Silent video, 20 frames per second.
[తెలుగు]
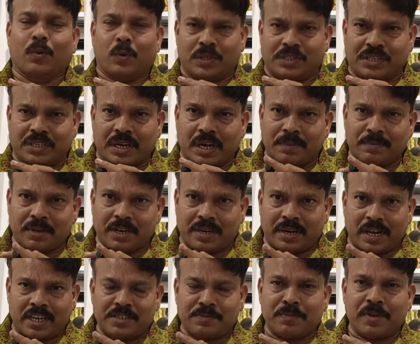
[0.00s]
వజ్రనాభ్
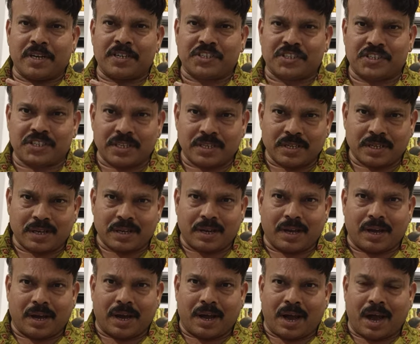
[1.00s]
నటరాజ్ మహర్షి
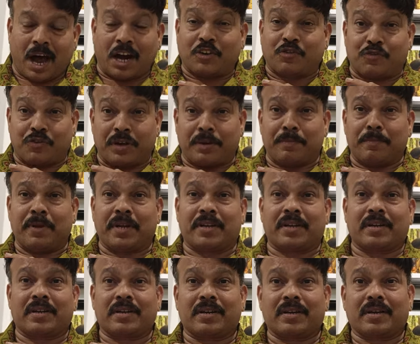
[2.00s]
ఆర్ట్ ఫిల్మ్
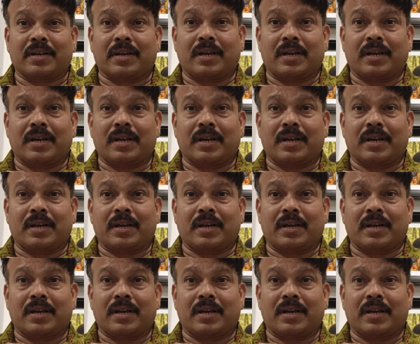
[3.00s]
మేకర్